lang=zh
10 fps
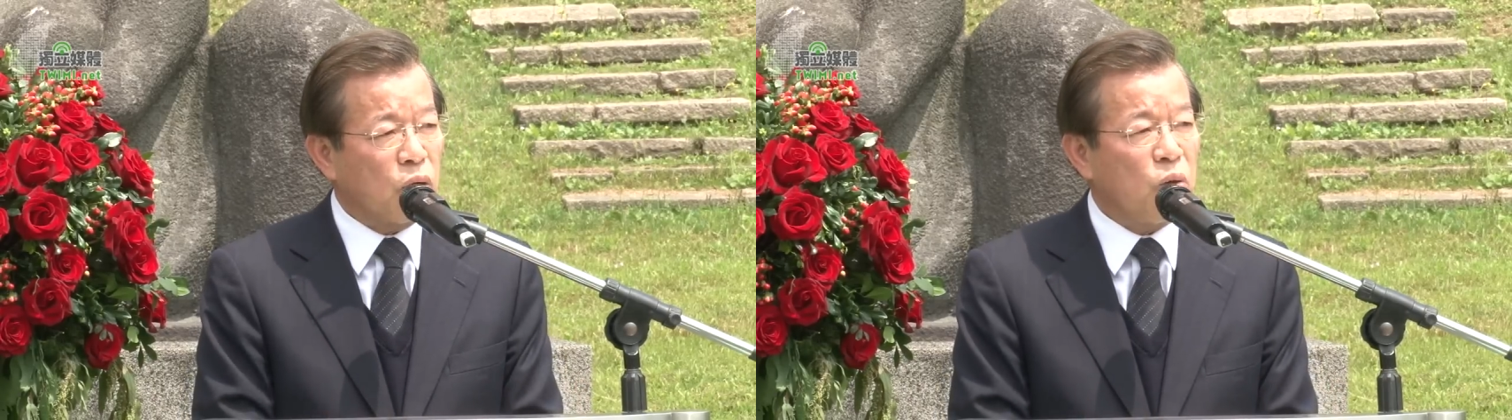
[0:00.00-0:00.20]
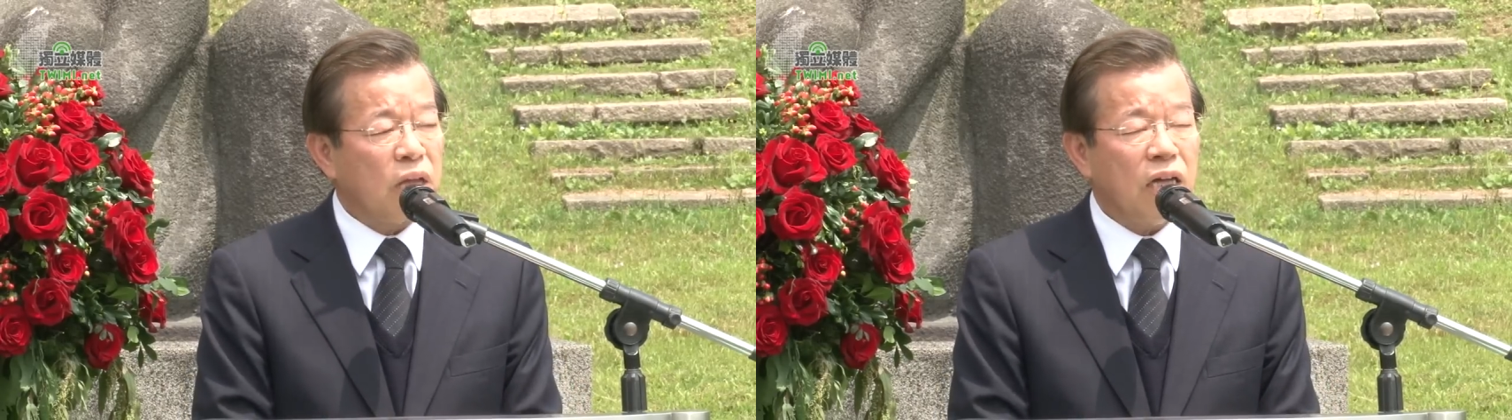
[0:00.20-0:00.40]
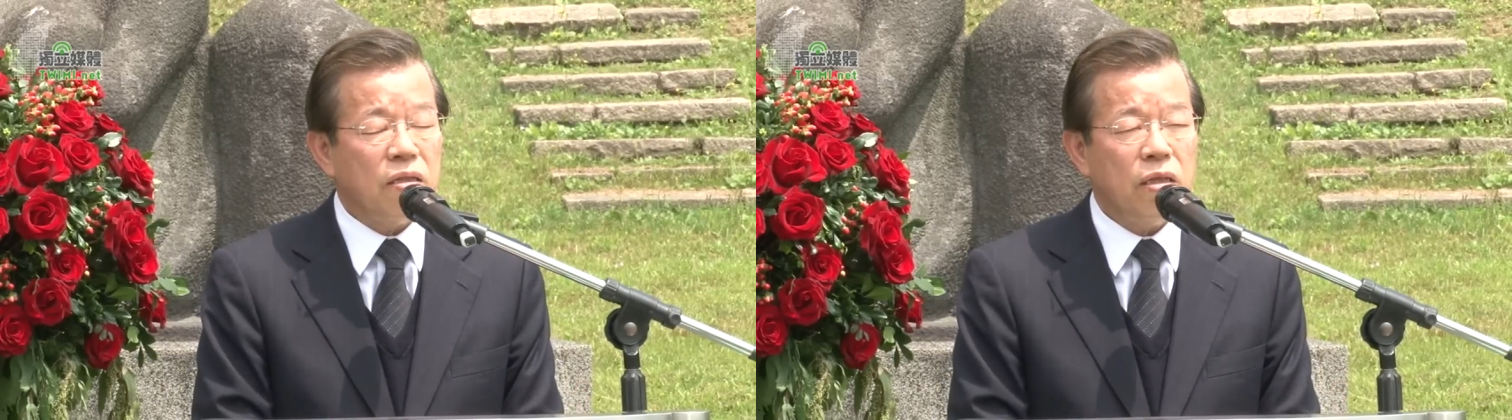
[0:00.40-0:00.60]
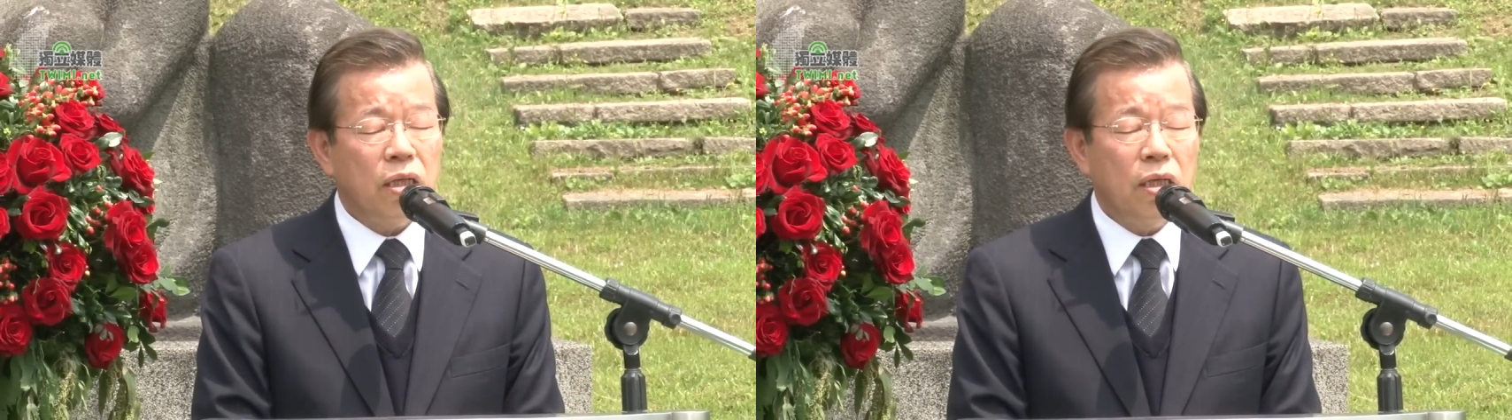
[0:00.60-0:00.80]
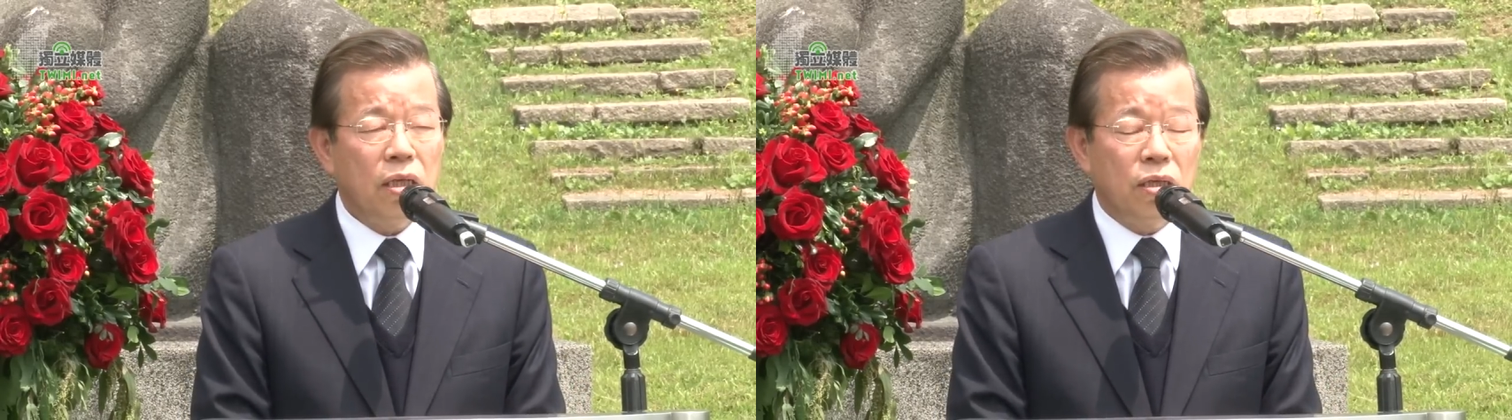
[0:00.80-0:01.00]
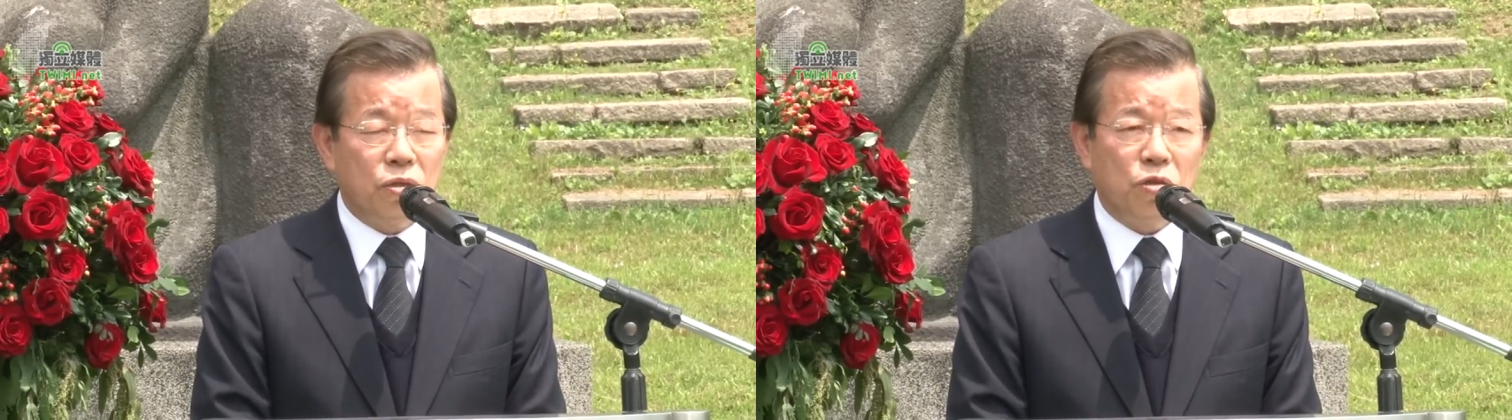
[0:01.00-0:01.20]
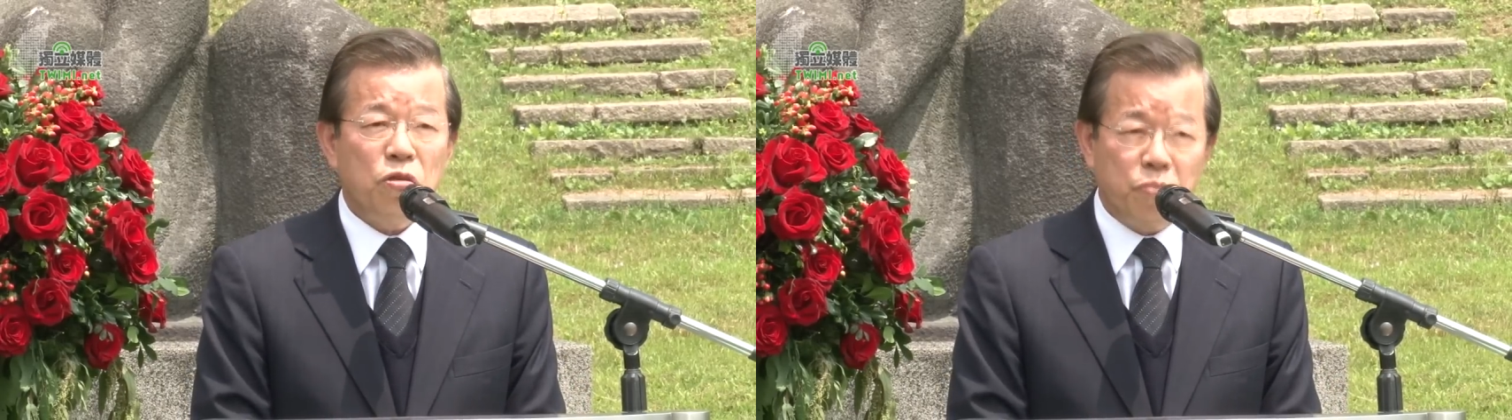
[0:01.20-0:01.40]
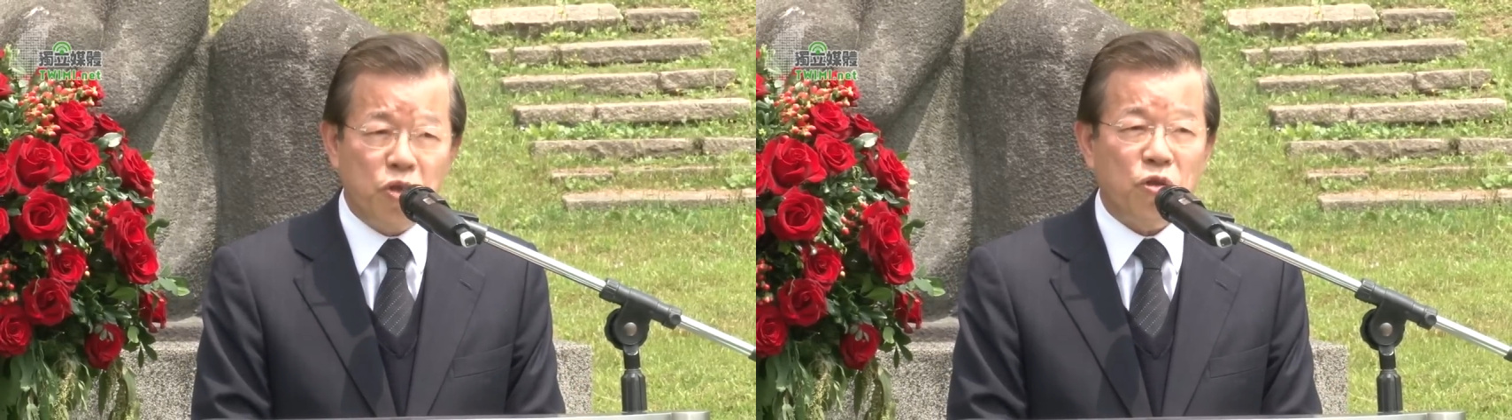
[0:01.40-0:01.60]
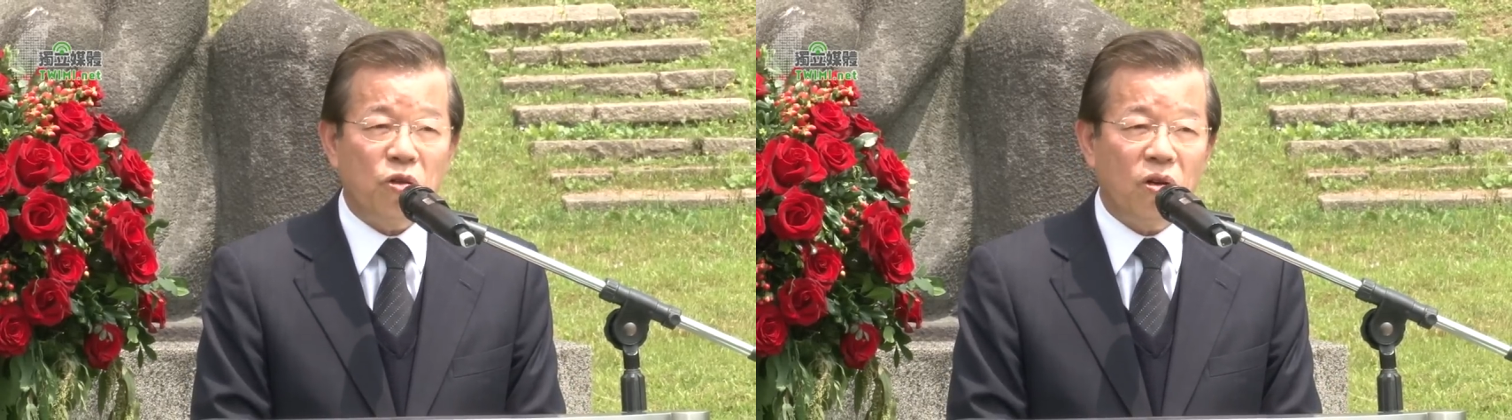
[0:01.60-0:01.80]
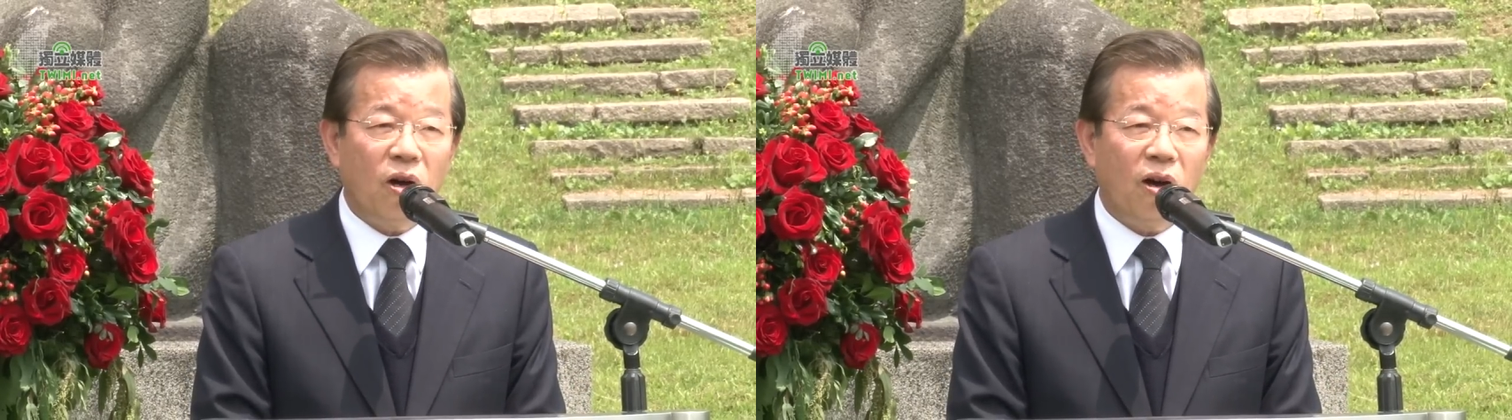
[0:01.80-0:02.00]
股东市长报
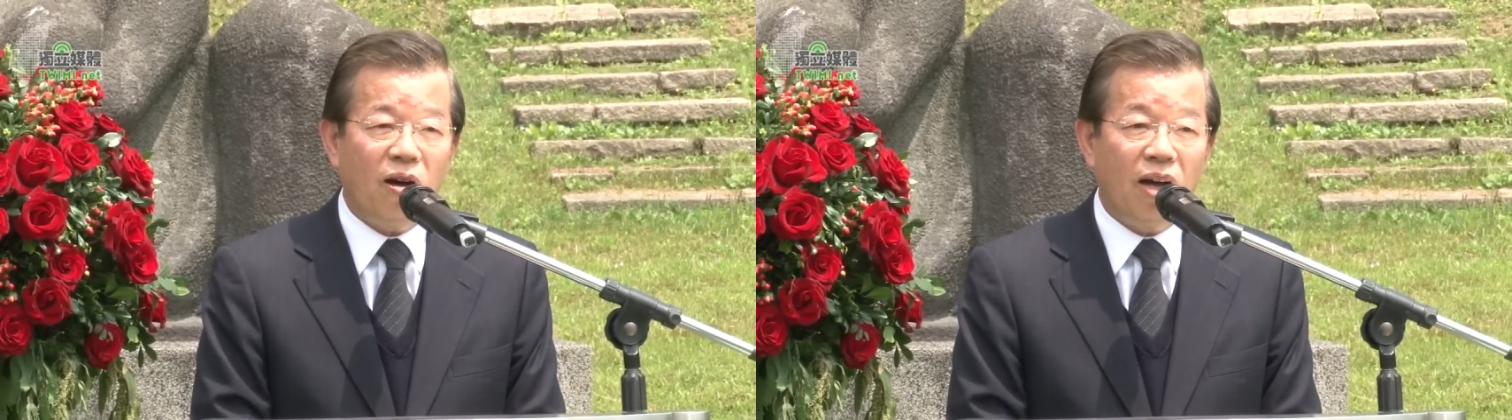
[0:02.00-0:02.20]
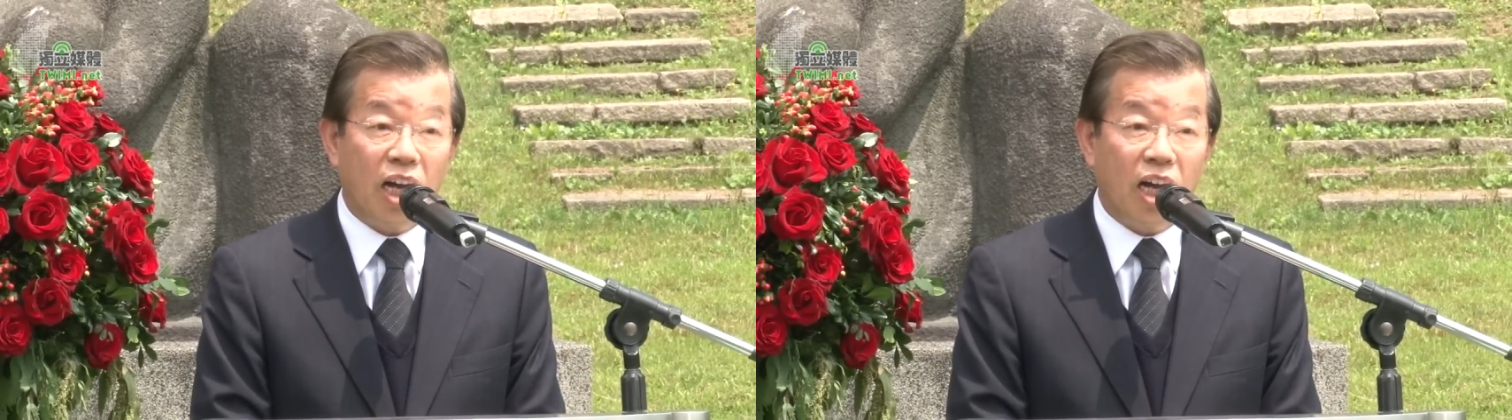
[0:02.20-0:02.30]
告吼，